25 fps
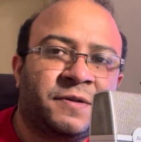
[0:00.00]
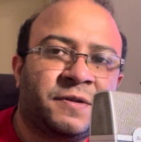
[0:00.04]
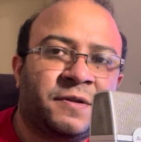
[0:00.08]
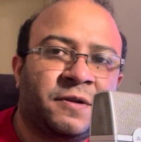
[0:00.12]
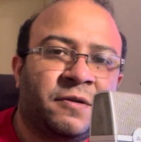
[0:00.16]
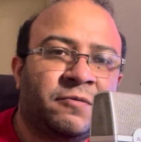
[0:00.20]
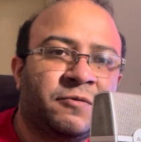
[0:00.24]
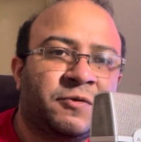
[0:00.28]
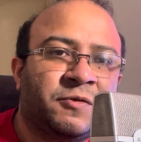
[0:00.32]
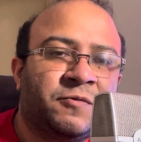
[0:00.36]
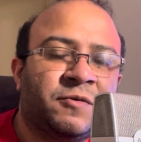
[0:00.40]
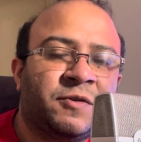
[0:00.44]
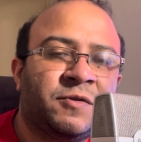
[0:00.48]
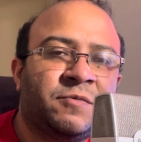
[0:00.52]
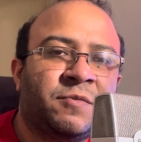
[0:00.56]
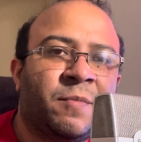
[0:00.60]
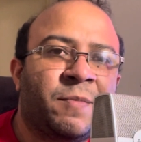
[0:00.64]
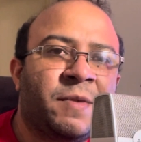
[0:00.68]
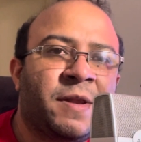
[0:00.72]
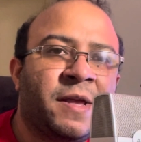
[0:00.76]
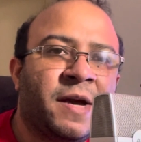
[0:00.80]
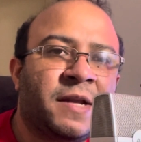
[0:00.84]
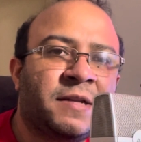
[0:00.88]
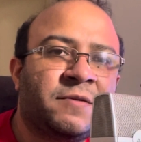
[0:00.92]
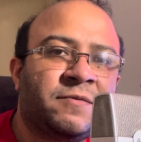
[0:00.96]
Então, os fundos
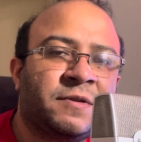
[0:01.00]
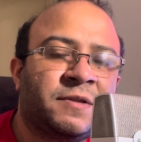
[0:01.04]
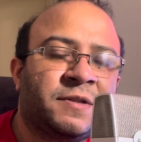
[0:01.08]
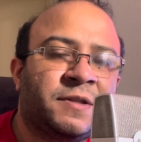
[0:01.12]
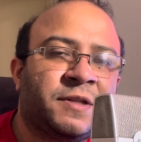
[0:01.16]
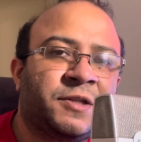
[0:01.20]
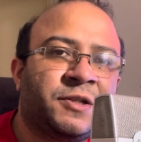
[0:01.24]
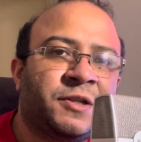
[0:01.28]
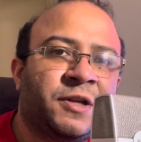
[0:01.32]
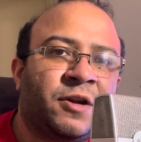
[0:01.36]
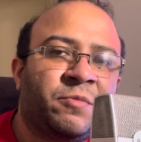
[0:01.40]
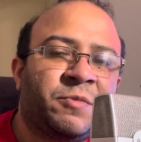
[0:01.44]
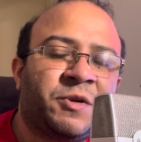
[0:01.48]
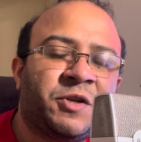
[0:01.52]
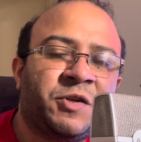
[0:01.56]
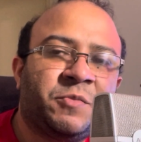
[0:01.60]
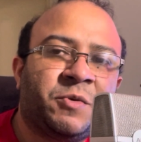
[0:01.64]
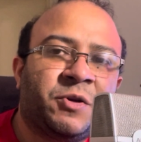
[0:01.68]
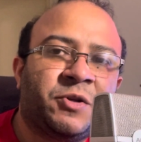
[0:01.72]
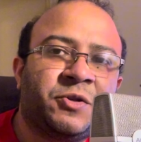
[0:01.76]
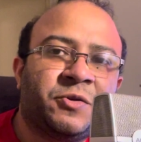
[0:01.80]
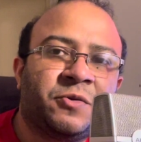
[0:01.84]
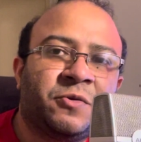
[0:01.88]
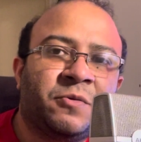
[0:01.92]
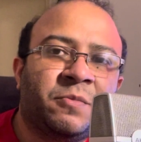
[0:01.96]
imobiliários você geralmente
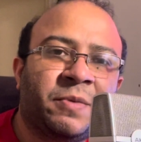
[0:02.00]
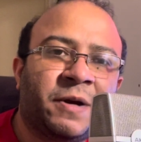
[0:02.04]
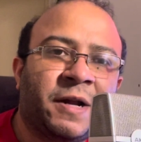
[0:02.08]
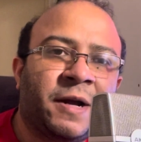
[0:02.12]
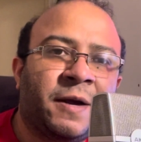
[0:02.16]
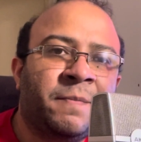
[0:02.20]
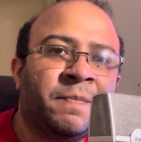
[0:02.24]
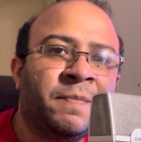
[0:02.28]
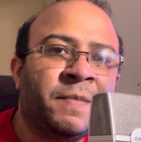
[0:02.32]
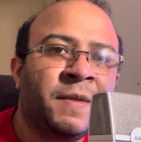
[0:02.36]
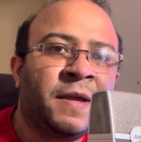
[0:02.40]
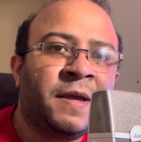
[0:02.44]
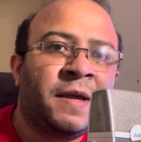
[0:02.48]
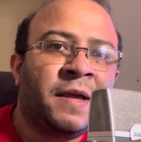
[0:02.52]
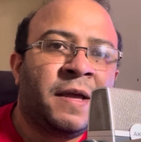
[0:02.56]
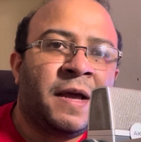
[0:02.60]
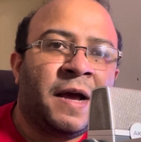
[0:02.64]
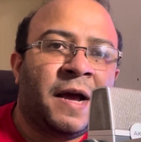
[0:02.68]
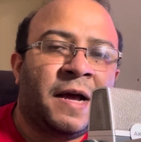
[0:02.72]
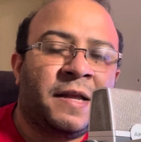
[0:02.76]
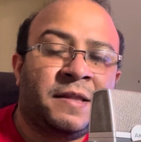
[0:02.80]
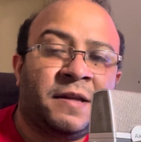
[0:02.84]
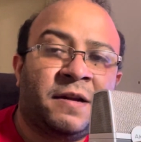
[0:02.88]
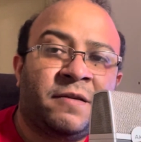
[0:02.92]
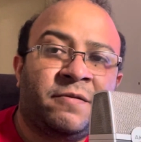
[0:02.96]
pode comprar
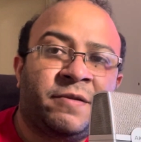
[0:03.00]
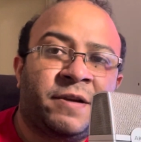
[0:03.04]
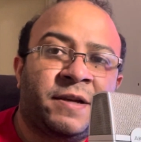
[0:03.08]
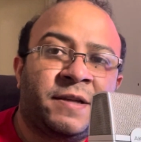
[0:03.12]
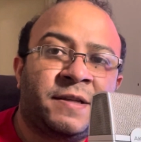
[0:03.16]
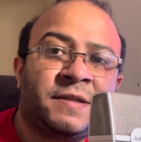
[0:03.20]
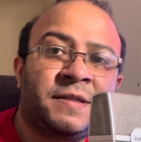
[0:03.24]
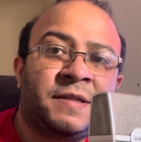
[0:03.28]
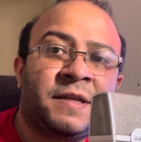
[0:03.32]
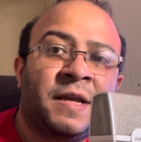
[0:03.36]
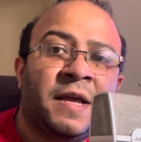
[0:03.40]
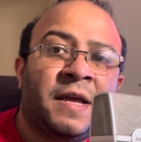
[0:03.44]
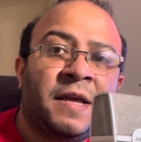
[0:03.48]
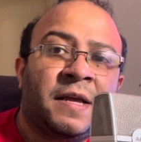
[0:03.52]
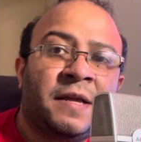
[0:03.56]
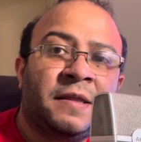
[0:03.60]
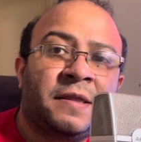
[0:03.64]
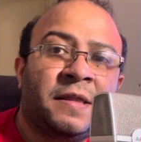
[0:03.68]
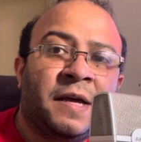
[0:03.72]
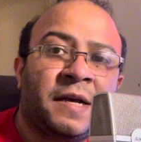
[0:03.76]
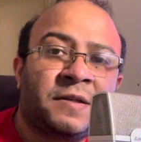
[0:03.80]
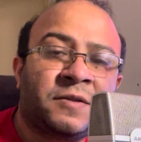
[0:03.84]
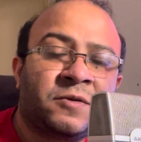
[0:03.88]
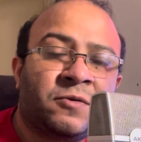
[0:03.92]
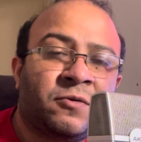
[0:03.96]
através
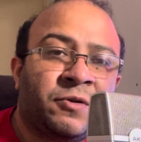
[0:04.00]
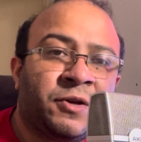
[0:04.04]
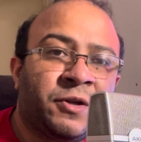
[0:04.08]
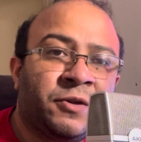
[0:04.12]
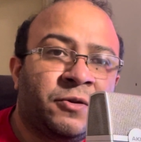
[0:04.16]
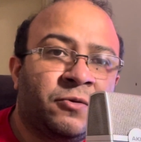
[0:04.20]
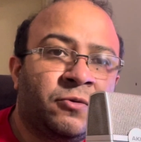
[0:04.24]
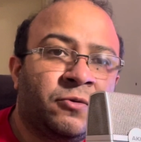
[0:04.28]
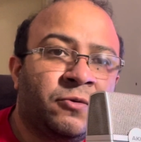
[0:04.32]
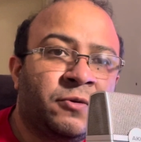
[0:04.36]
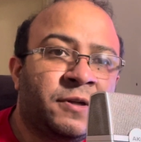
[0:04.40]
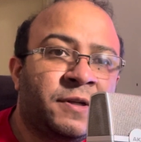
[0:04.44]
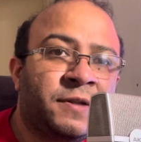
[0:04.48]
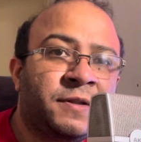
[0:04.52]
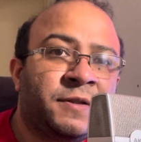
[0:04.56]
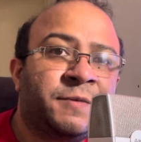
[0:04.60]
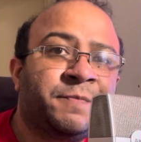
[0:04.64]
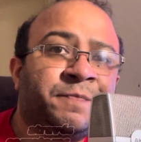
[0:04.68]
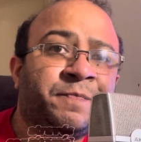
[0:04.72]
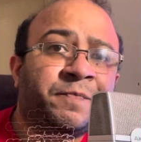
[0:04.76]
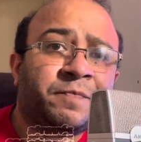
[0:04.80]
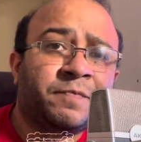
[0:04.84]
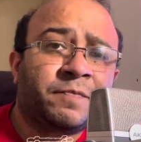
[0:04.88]
das corretoras